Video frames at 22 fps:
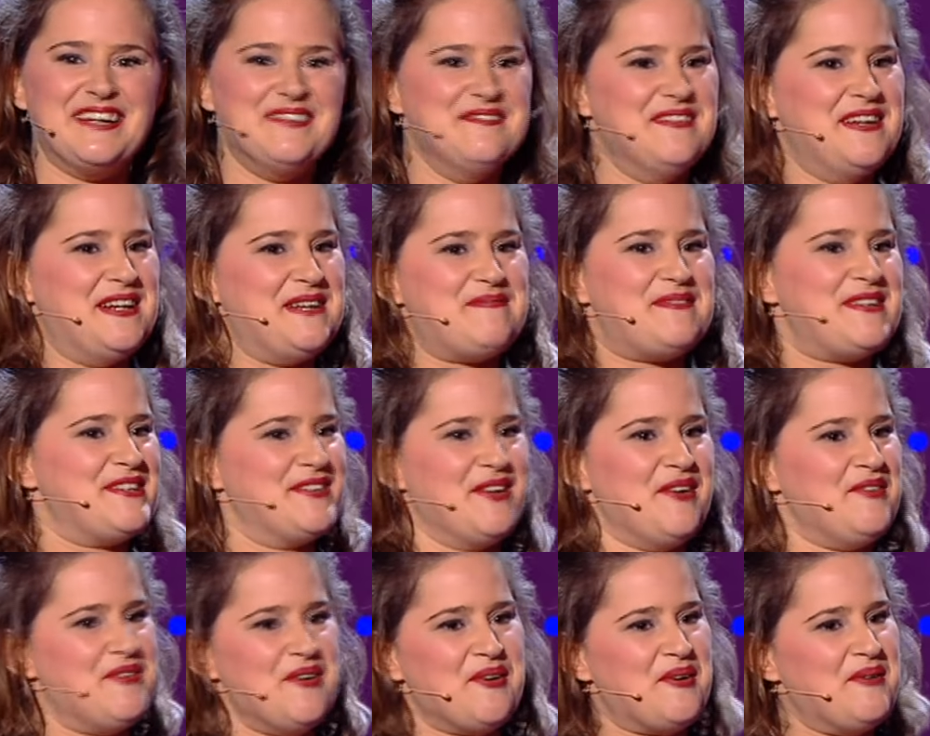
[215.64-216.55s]
Mais les
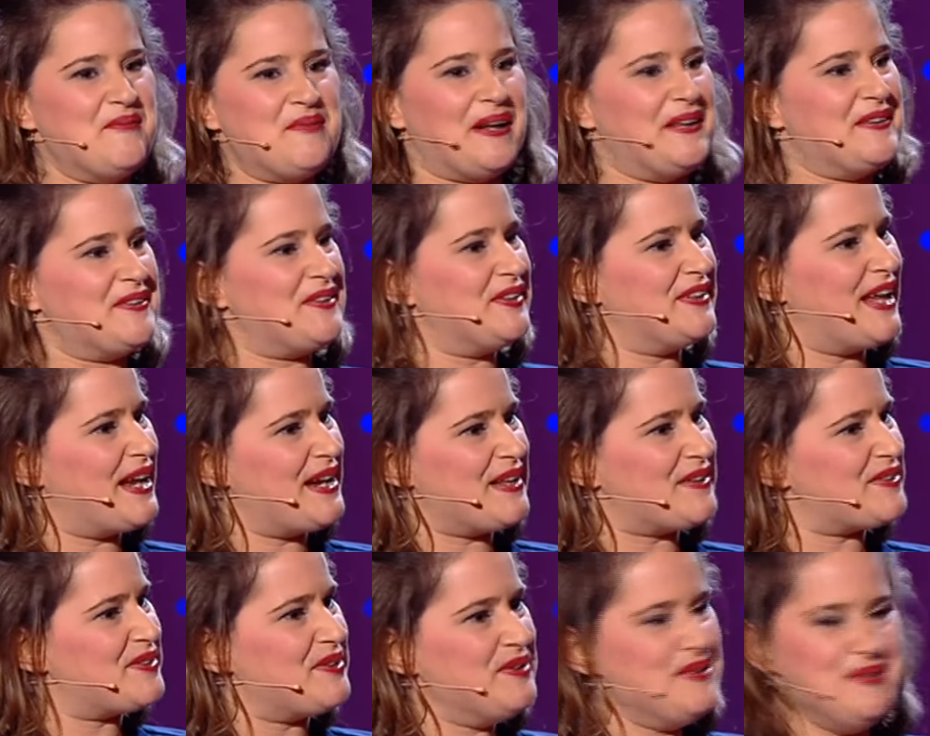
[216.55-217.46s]
petits-enfants comprennent que dalle à
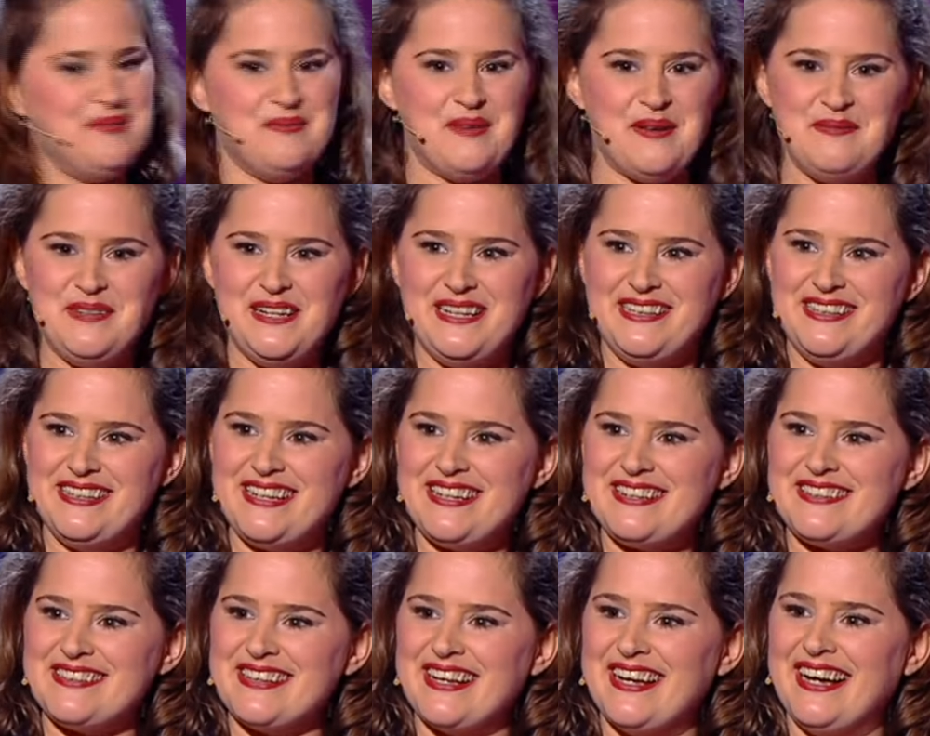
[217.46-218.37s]
ce qu'eux-mêmes ils
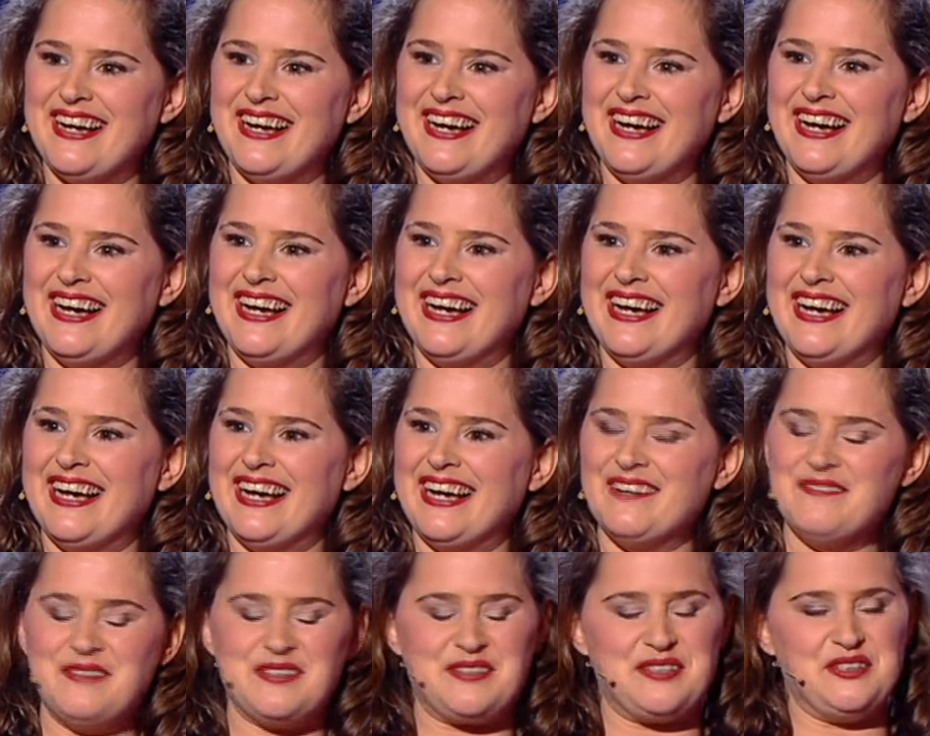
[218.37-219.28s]
disent. Hein.
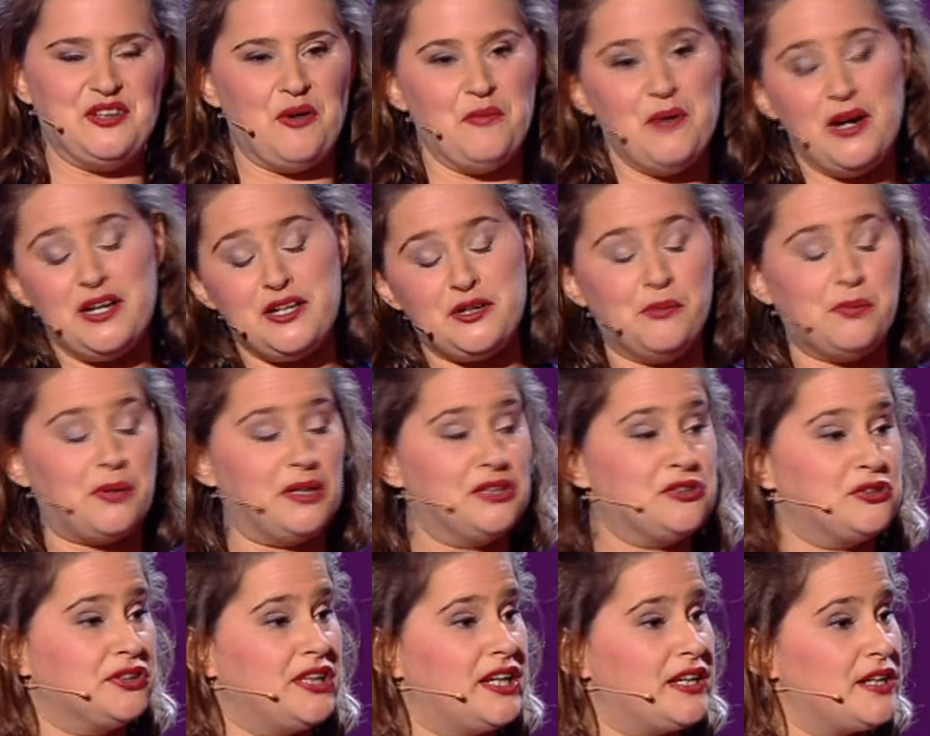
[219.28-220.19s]
c'est normal, ils comprennent
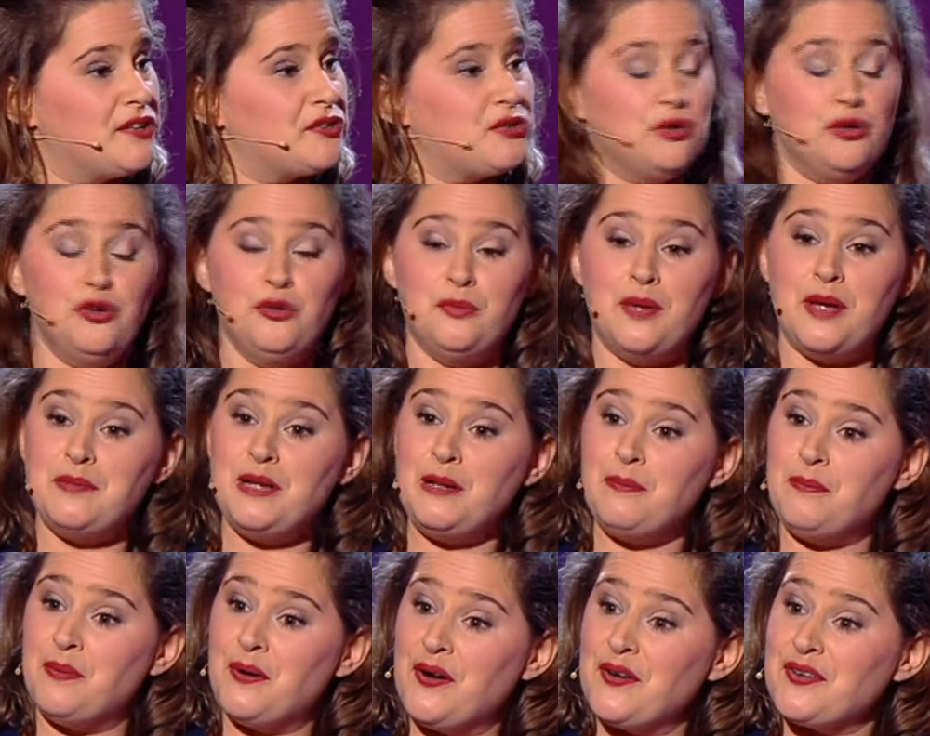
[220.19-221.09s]
que dalle à ce qu'eux-mêmes ils
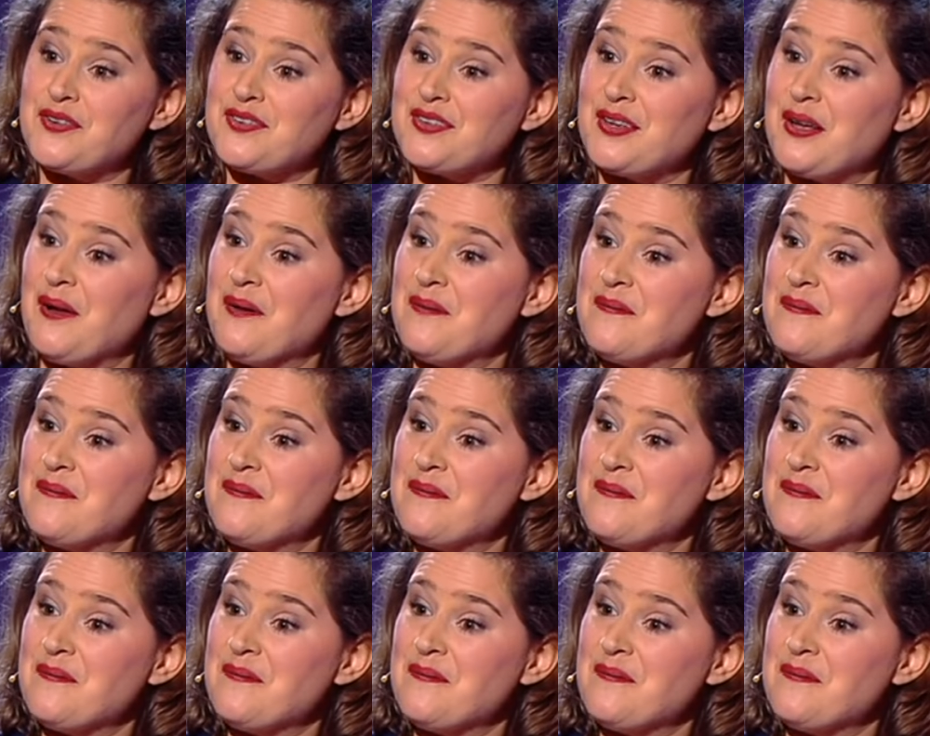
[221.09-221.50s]
pensent.